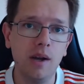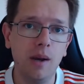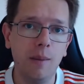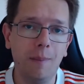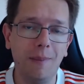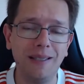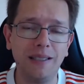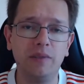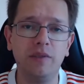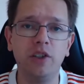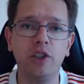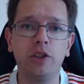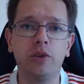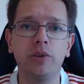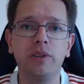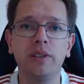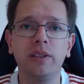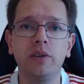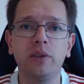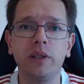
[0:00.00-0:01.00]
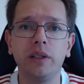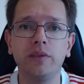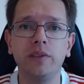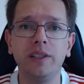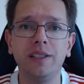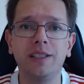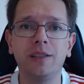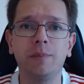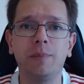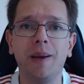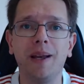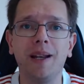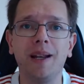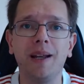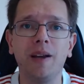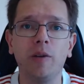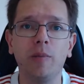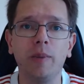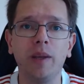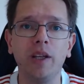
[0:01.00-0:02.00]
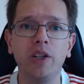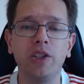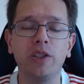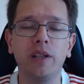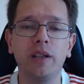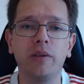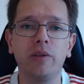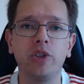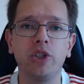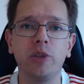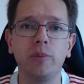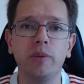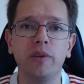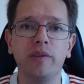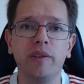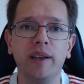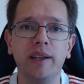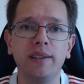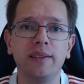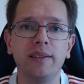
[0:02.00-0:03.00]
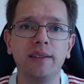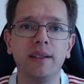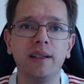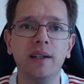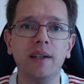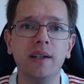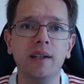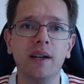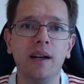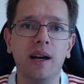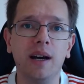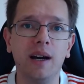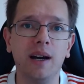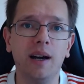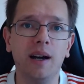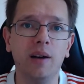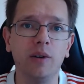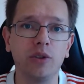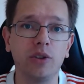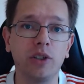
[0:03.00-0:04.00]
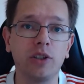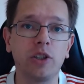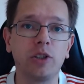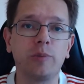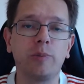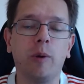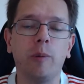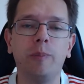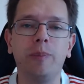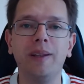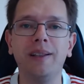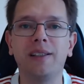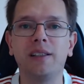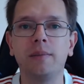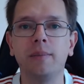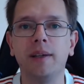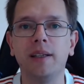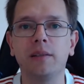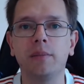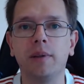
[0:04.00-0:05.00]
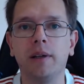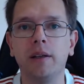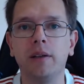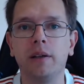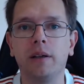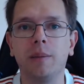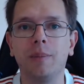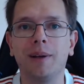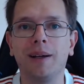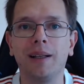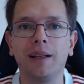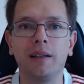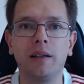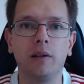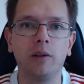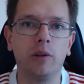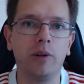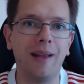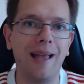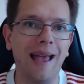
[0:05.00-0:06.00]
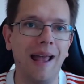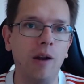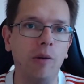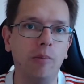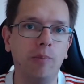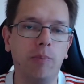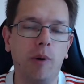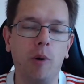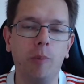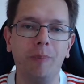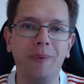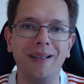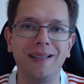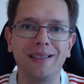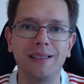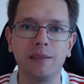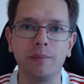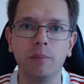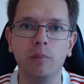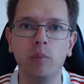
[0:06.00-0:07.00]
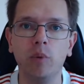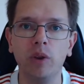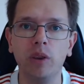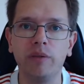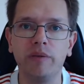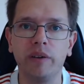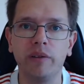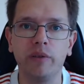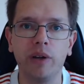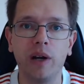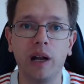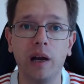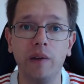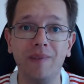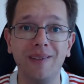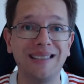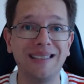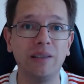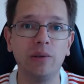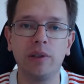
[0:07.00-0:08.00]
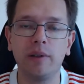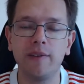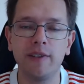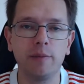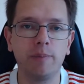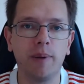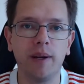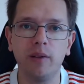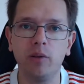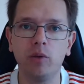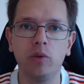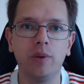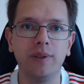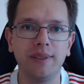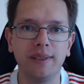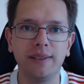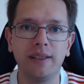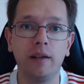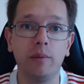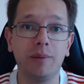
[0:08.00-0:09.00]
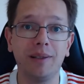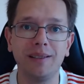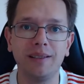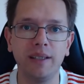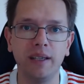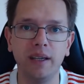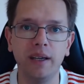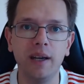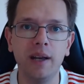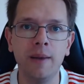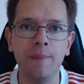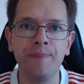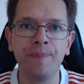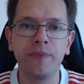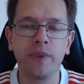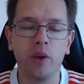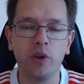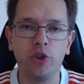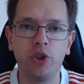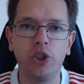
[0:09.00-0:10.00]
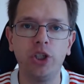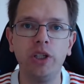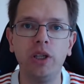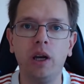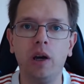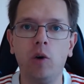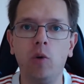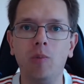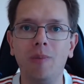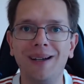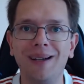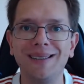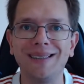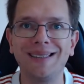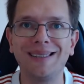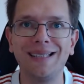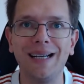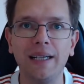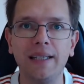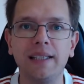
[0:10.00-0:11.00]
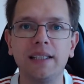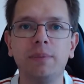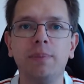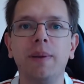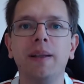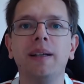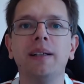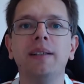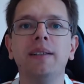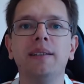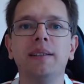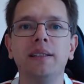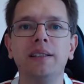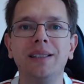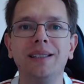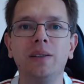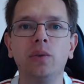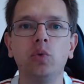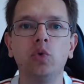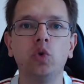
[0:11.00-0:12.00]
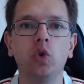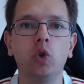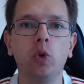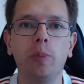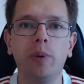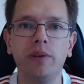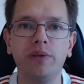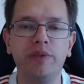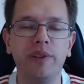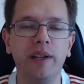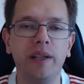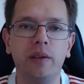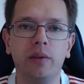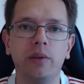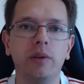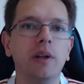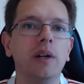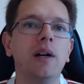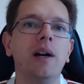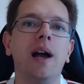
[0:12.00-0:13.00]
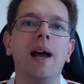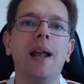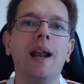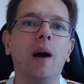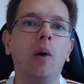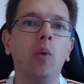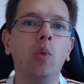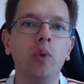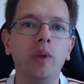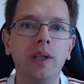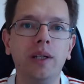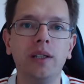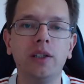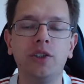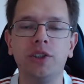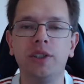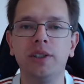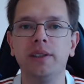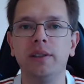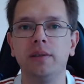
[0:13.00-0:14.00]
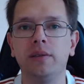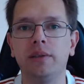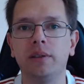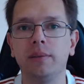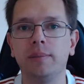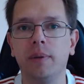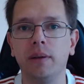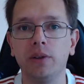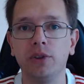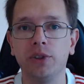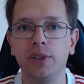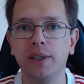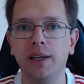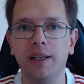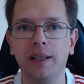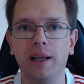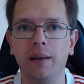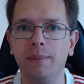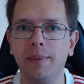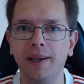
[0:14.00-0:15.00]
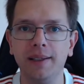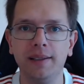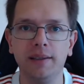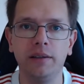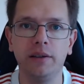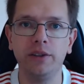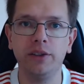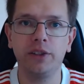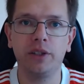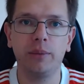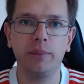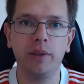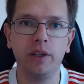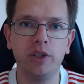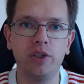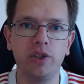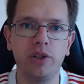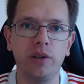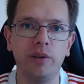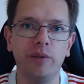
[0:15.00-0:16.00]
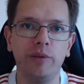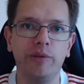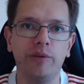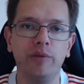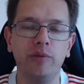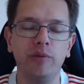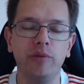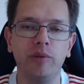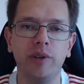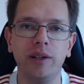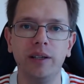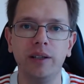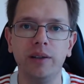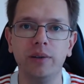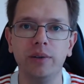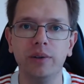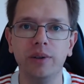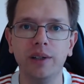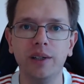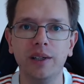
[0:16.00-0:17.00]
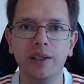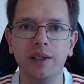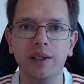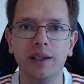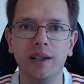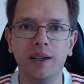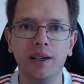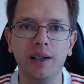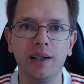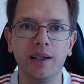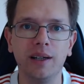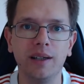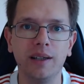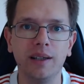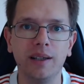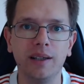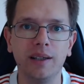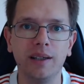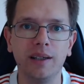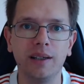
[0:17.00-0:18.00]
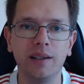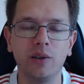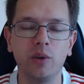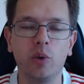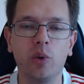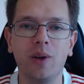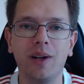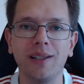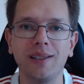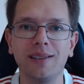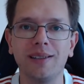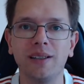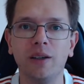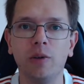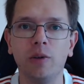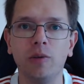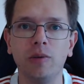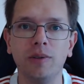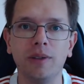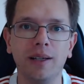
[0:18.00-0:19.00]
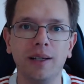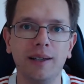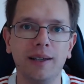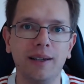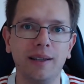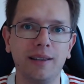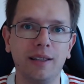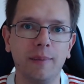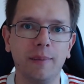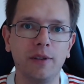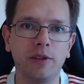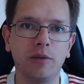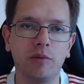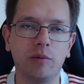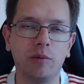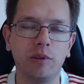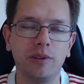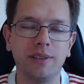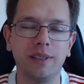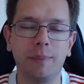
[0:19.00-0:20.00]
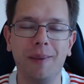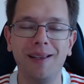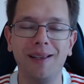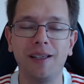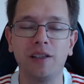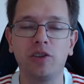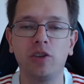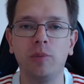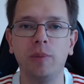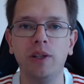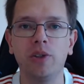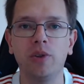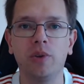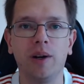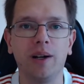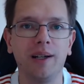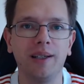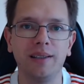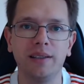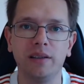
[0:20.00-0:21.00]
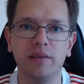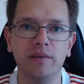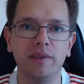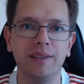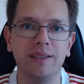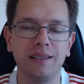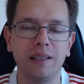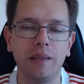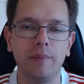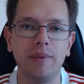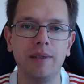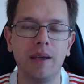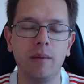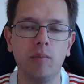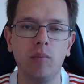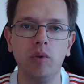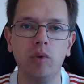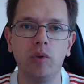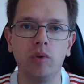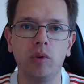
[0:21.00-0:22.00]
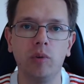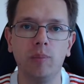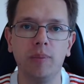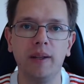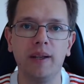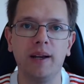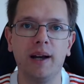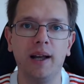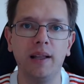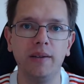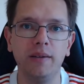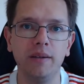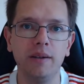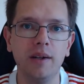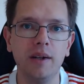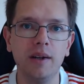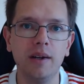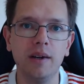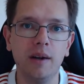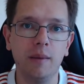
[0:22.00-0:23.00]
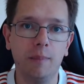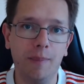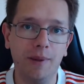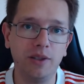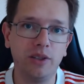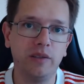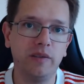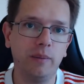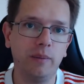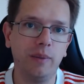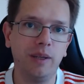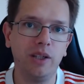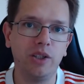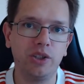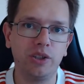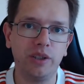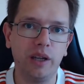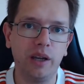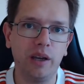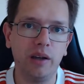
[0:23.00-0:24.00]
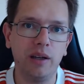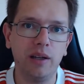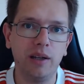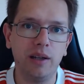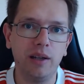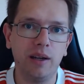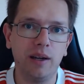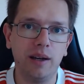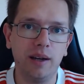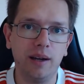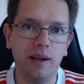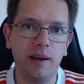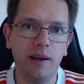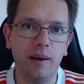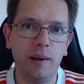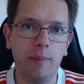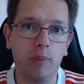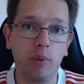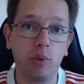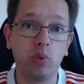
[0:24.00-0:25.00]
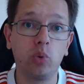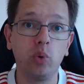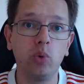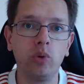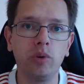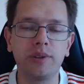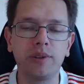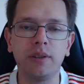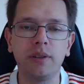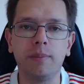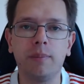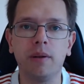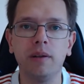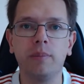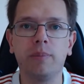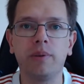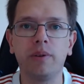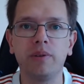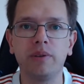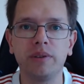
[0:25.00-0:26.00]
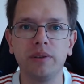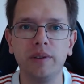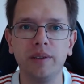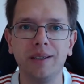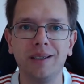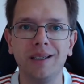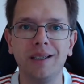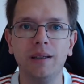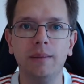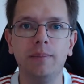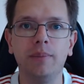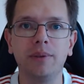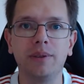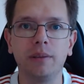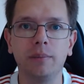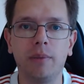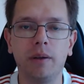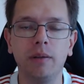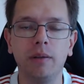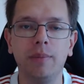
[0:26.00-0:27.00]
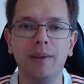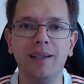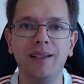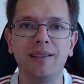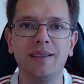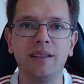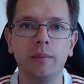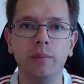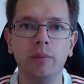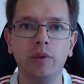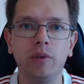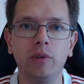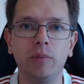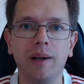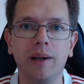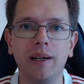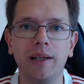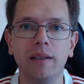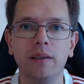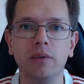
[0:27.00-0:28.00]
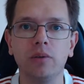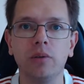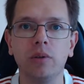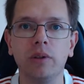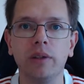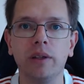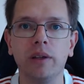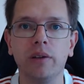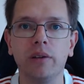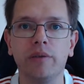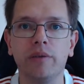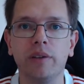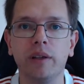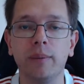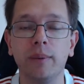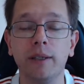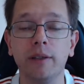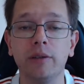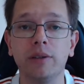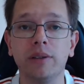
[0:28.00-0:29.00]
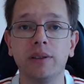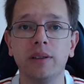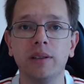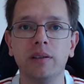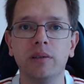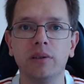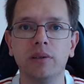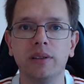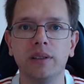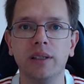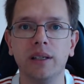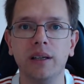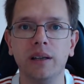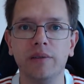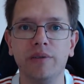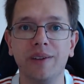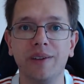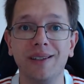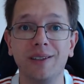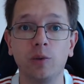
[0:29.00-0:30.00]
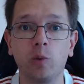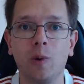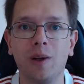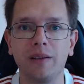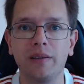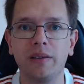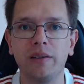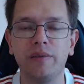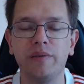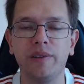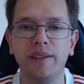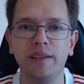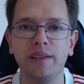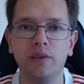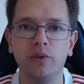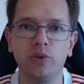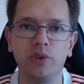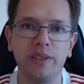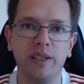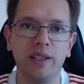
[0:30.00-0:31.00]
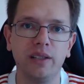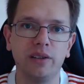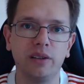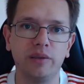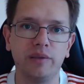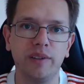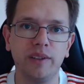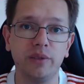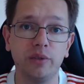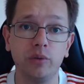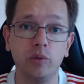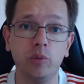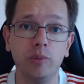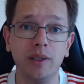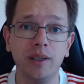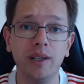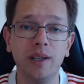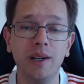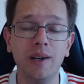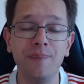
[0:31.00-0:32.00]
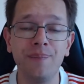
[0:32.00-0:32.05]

Mas a é torcedor a gente espera realmente né, que o time vença. Uh, os nossos palpites, mesmo aqui da Arquibancada Tricolor, eram palpites muito favoráveis. Eu estava esperando um 2 a 0 porque assim, eu tinha uma certa esperança de ser um jogo perfeito. Era a única chance do São Paulo chegar lá. Mas, logicamente, que no fundo ali do uh, do coração, é, até mesmo quando você pensa somente com a razão, você sabe que é muito complicado, mas novamente, né? Uh, por tudo que o São Paulo produziu em campo, o São Paulo merecia muito mais. O goleiro do Flamengo, Santos, ele fez quatro defesas, o João André só fez uma.